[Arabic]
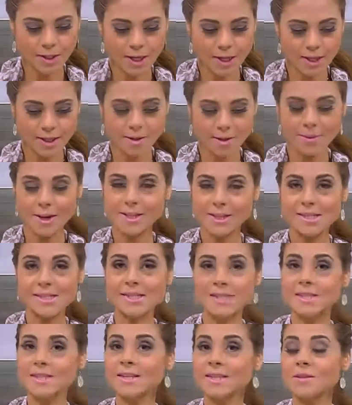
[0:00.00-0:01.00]
انا
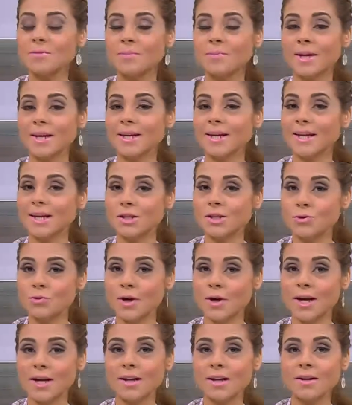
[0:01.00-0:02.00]
بعتذر جدا امبارح جالي
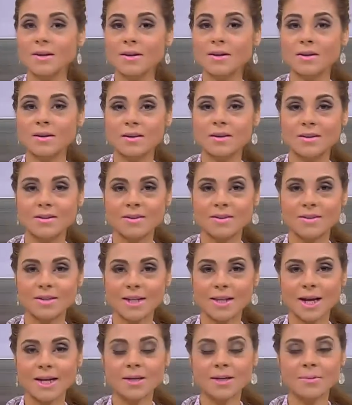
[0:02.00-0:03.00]
سؤال آه،
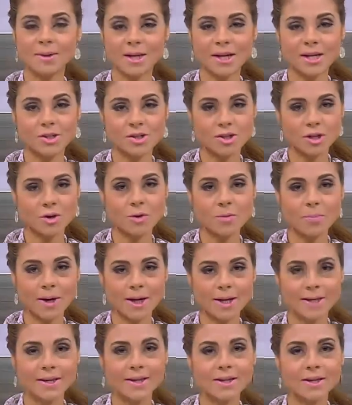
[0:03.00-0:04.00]
الحقيقه ما لحقتش اجاوب
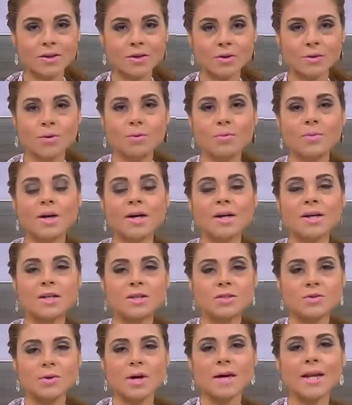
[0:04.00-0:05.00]
عليه اللي هو
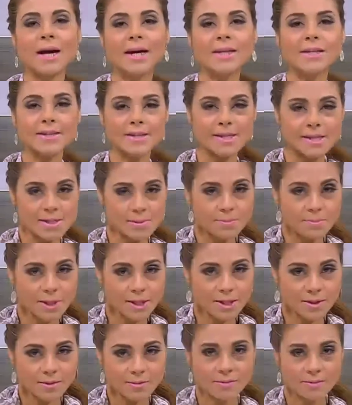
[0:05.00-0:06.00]
سؤال عن
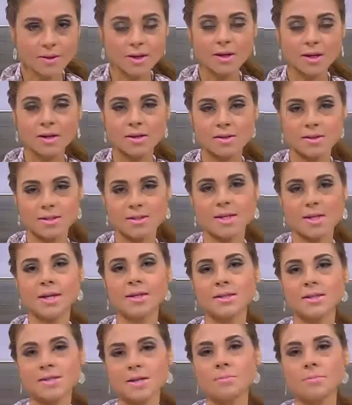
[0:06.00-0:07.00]
التثبيت ازاي
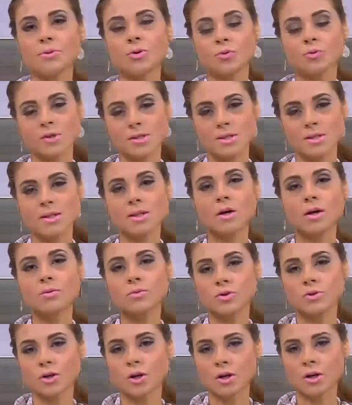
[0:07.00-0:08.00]
نثبت وزننا
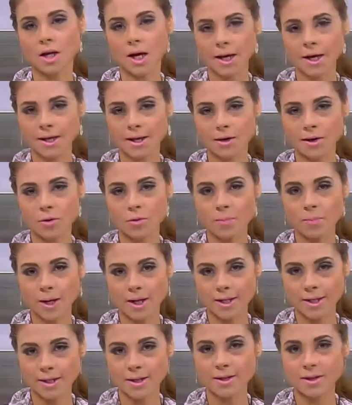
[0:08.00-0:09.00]
وان شاء الله هجاوب
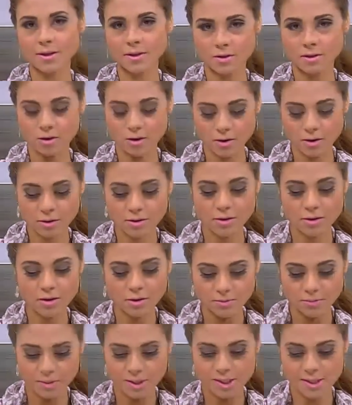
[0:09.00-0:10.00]
عليه
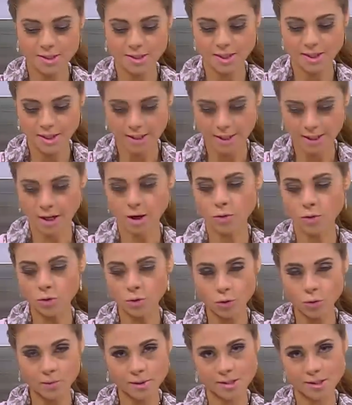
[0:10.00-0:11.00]
النهارده باذن الله هقول
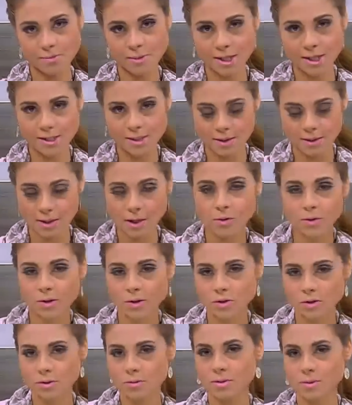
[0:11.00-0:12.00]
لكم بس مقادير الاول
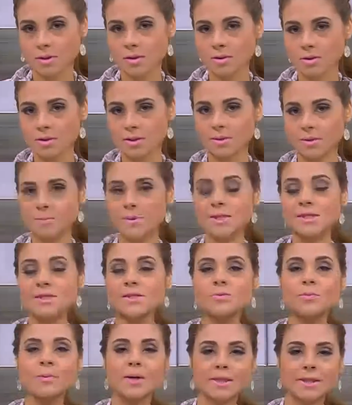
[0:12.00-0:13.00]
عشان نقدر
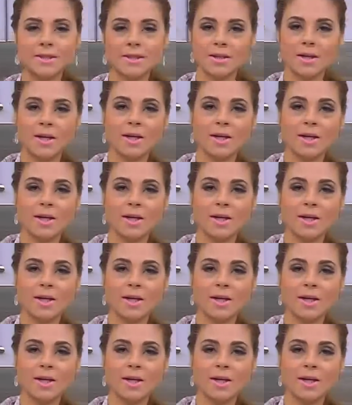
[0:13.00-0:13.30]
نبتدي وبعدين